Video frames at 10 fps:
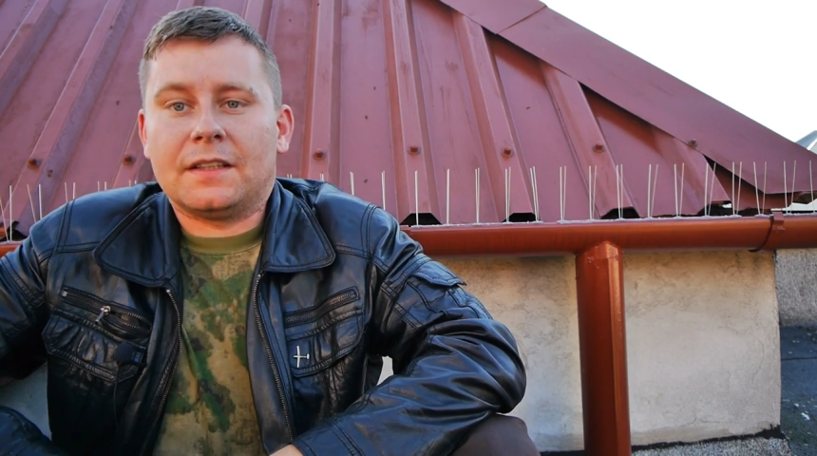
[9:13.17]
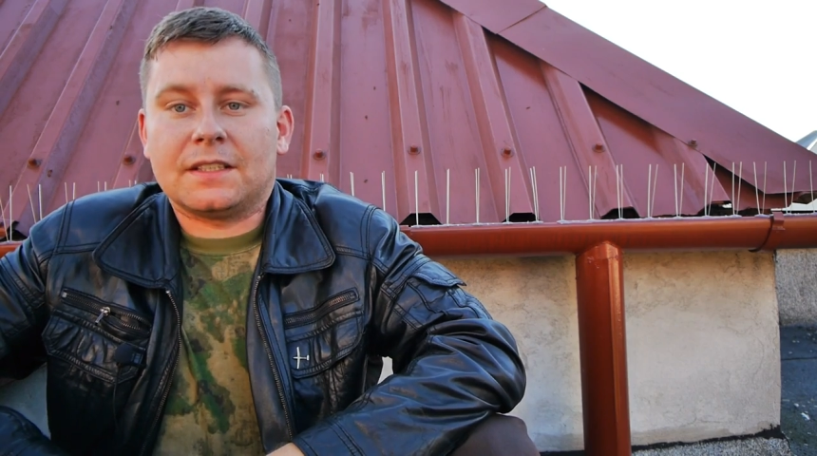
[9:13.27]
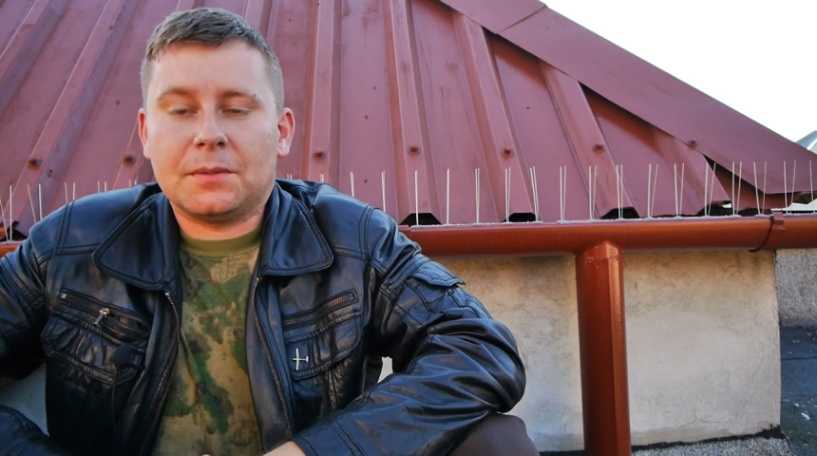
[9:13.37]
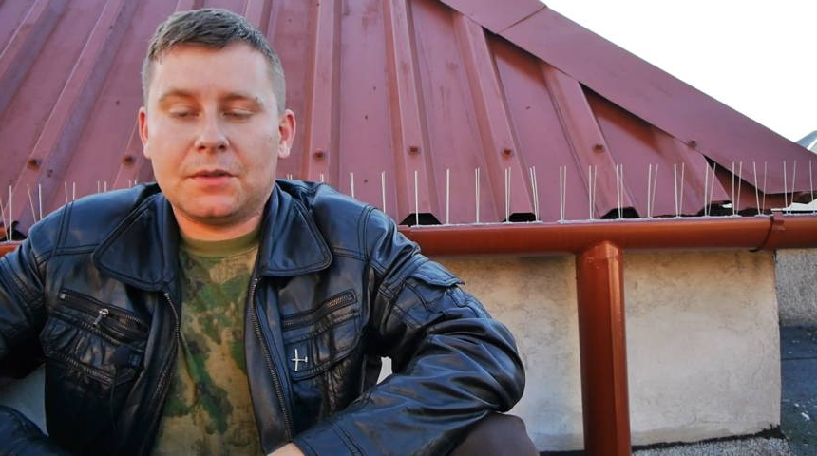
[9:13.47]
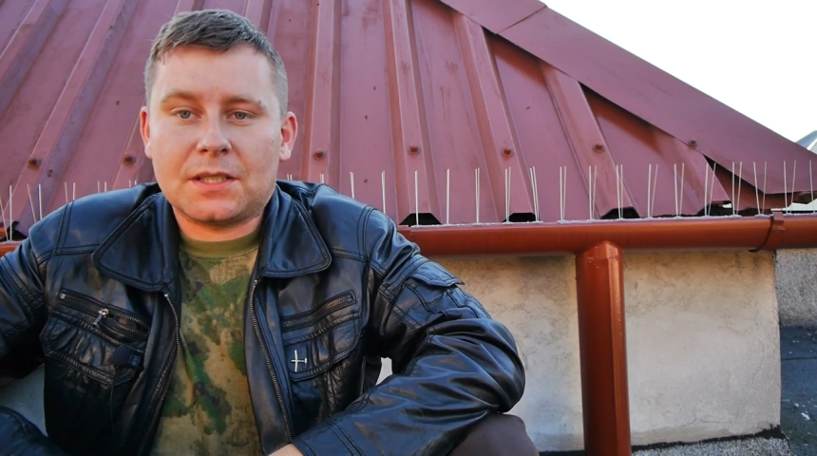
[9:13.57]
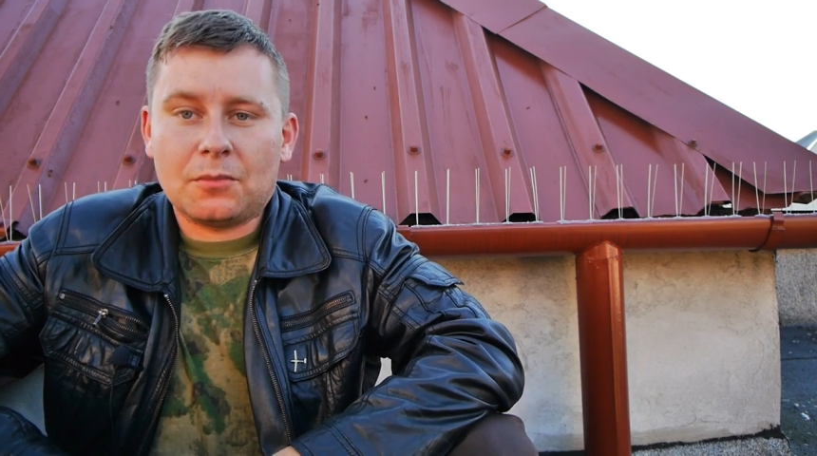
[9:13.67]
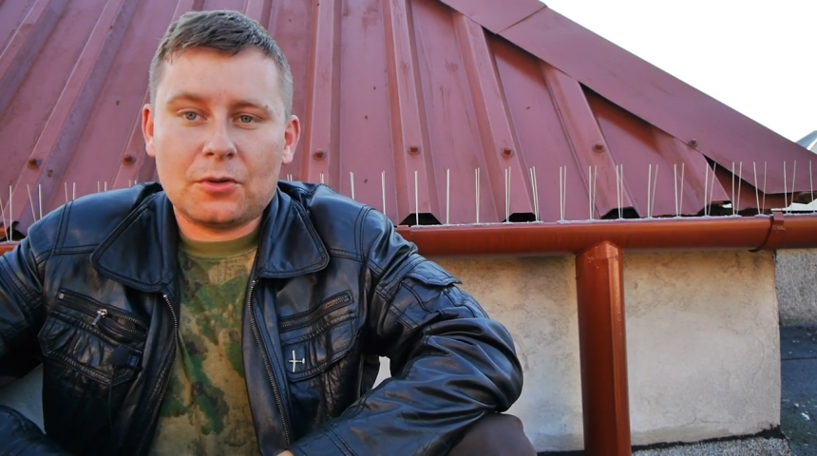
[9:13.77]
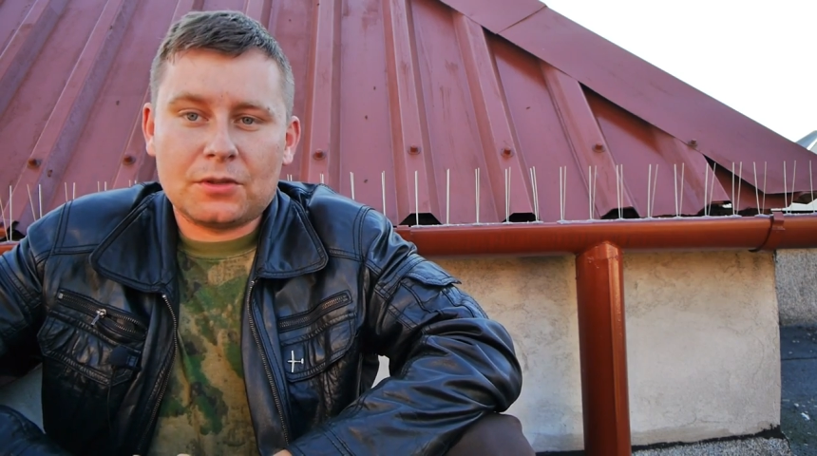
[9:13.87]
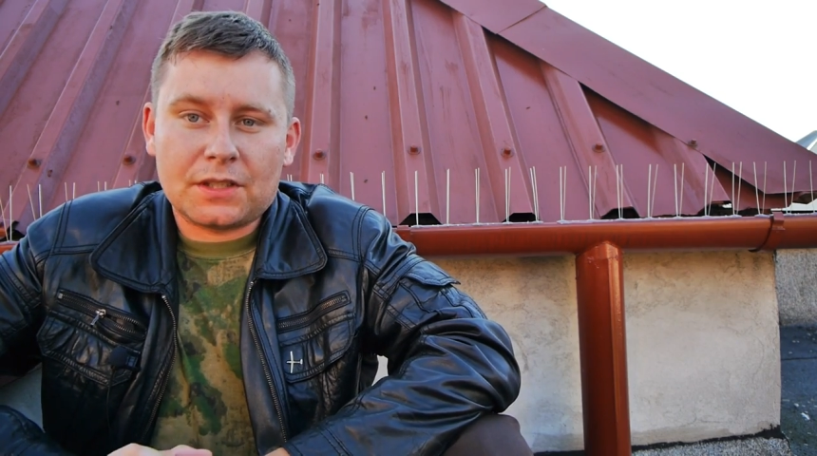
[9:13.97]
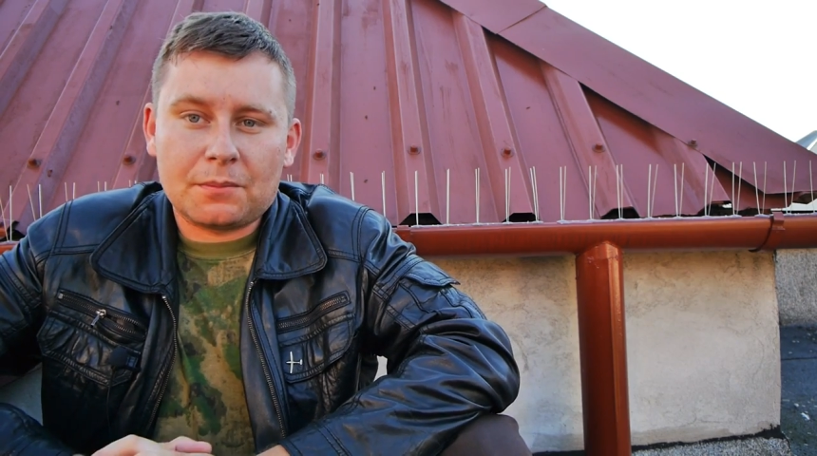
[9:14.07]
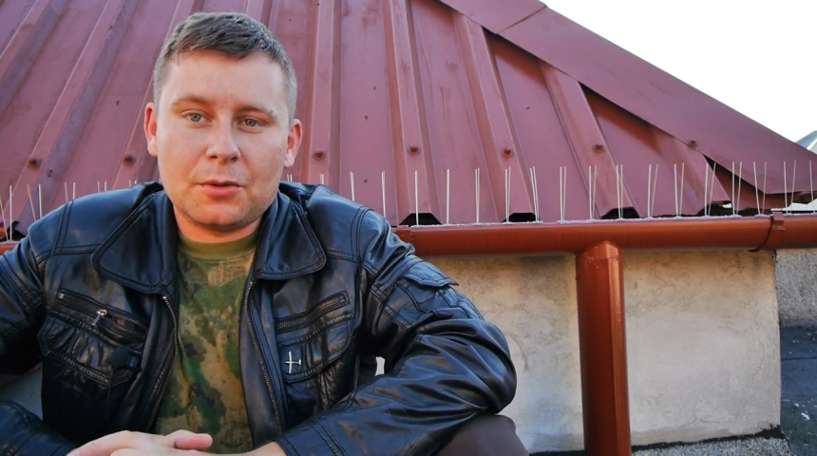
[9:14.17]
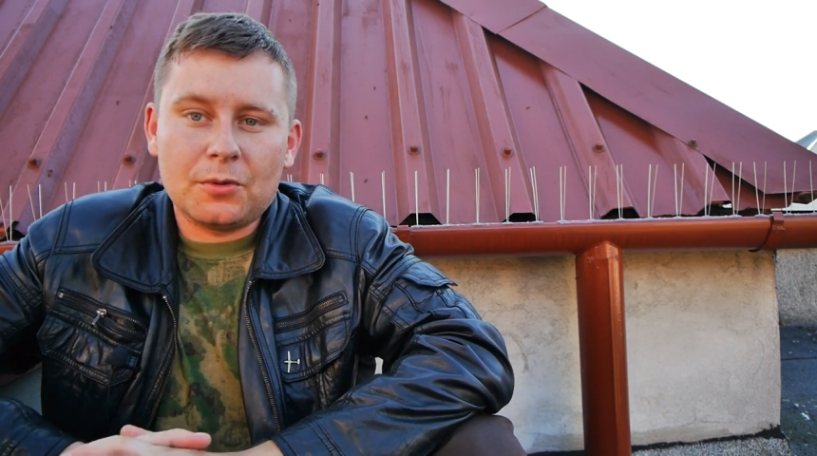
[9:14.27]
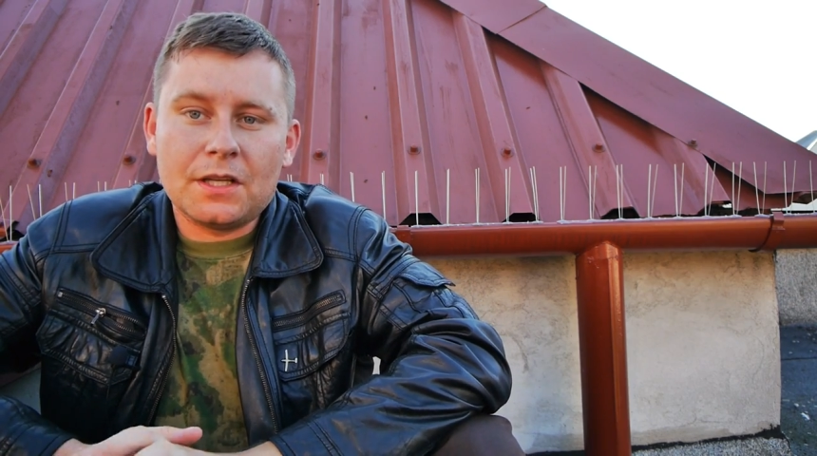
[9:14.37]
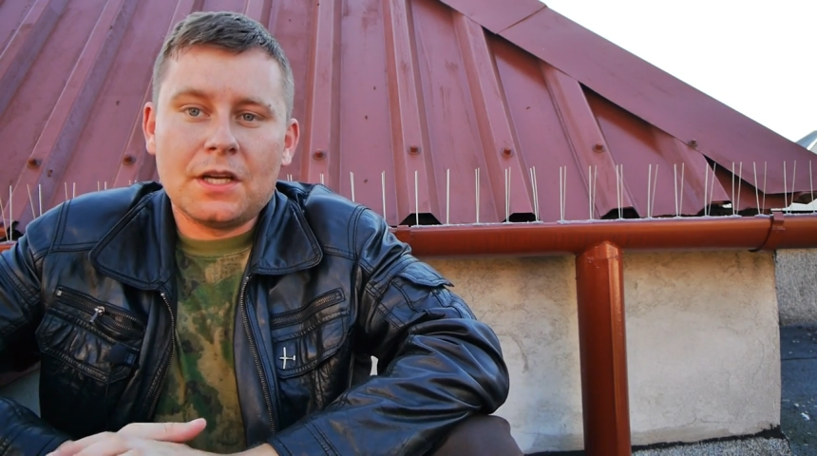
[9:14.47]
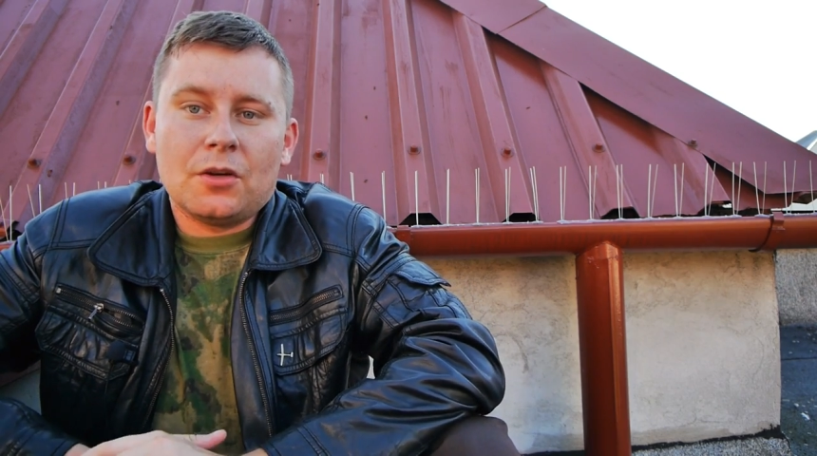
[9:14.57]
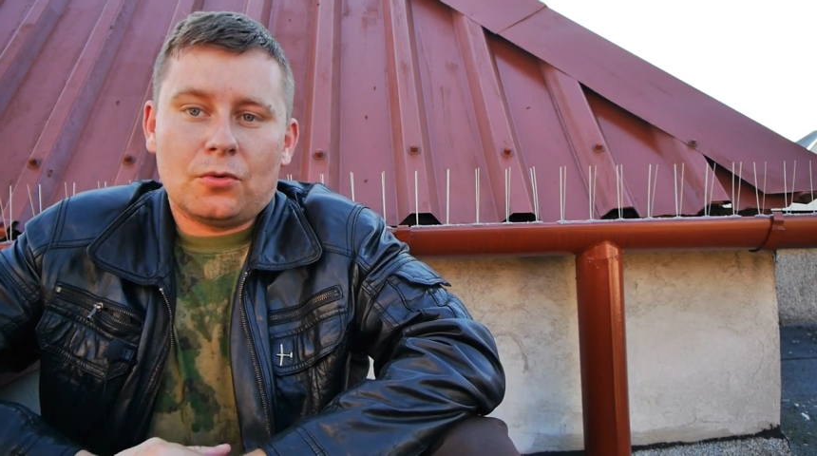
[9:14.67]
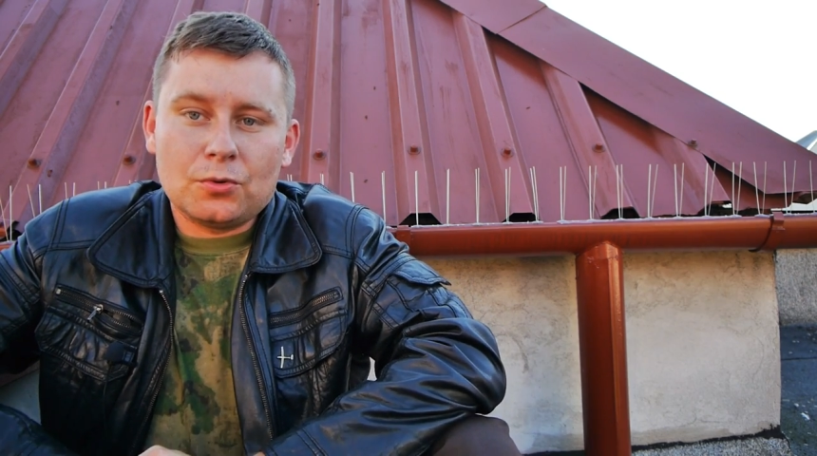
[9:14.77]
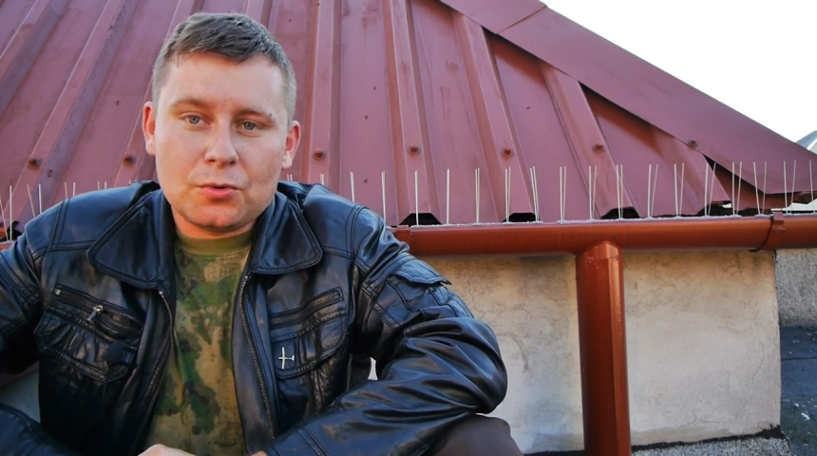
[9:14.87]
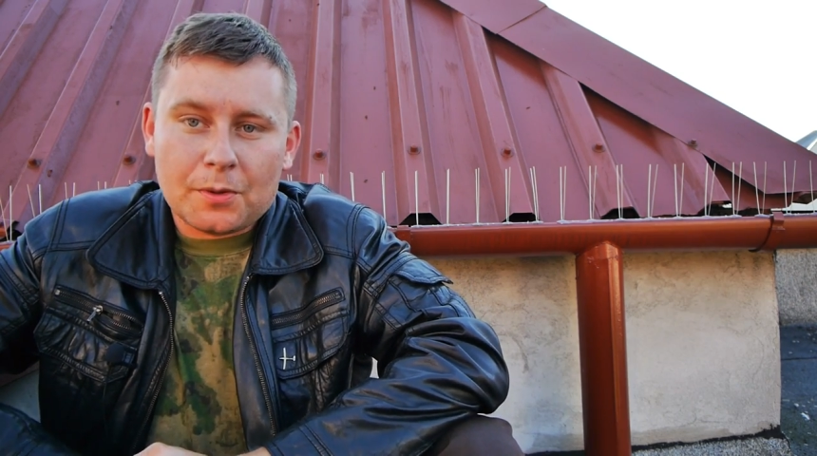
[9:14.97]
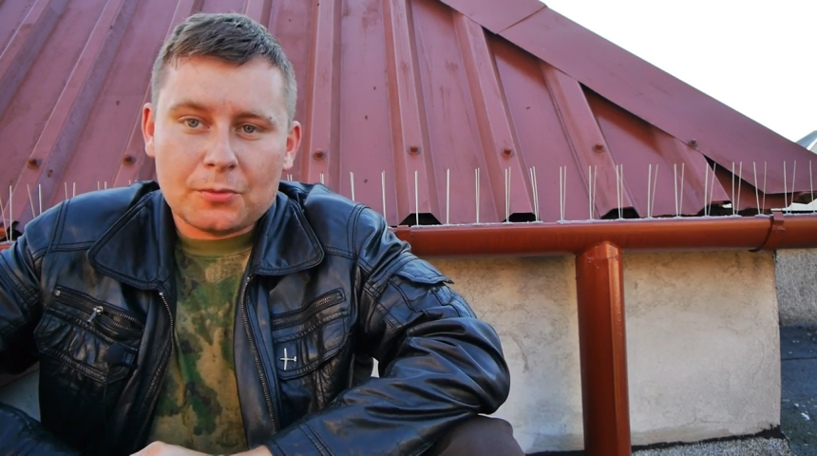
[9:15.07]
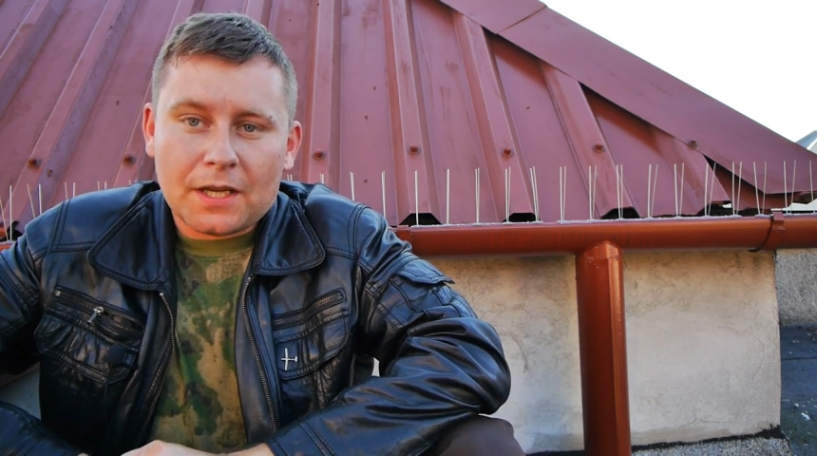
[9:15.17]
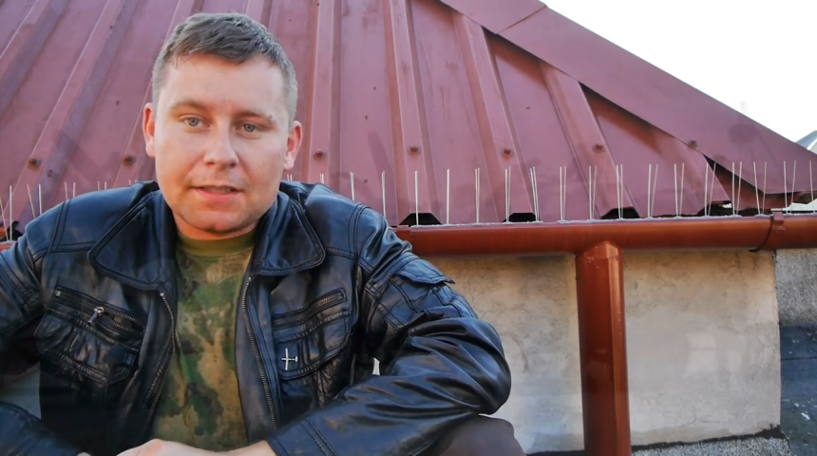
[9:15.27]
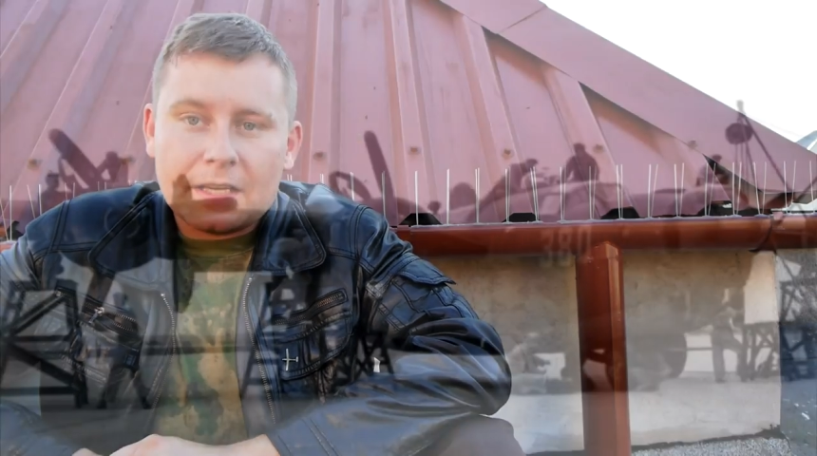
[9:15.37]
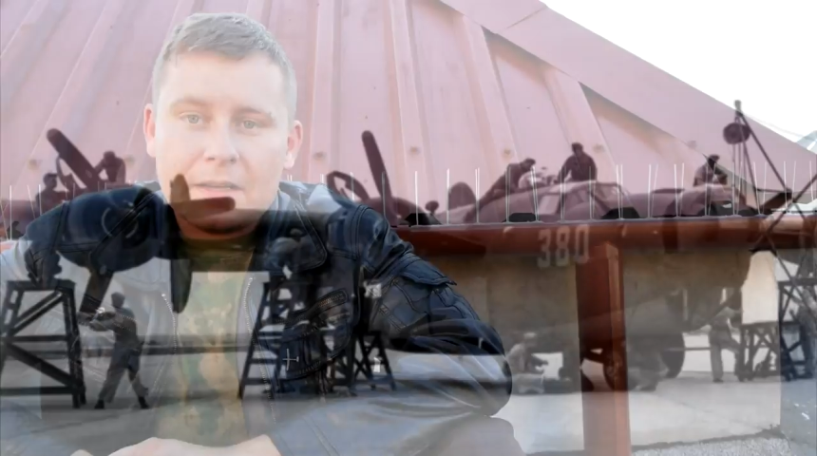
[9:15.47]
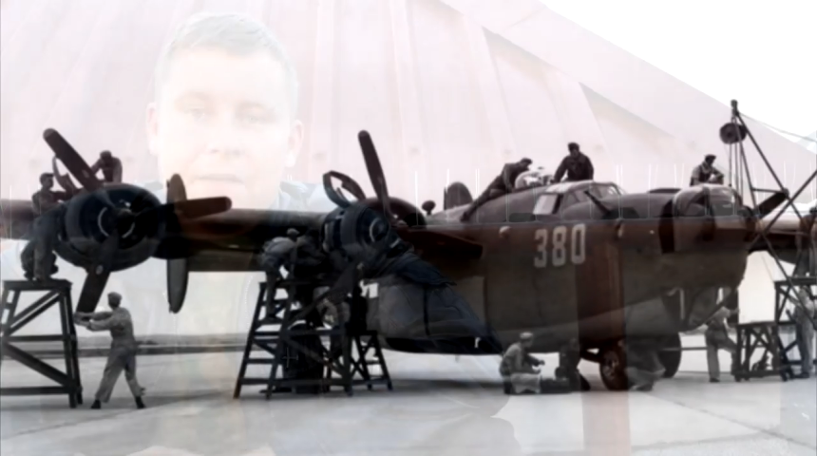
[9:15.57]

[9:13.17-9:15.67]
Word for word: Następnie samoloty tam były uzupełniane,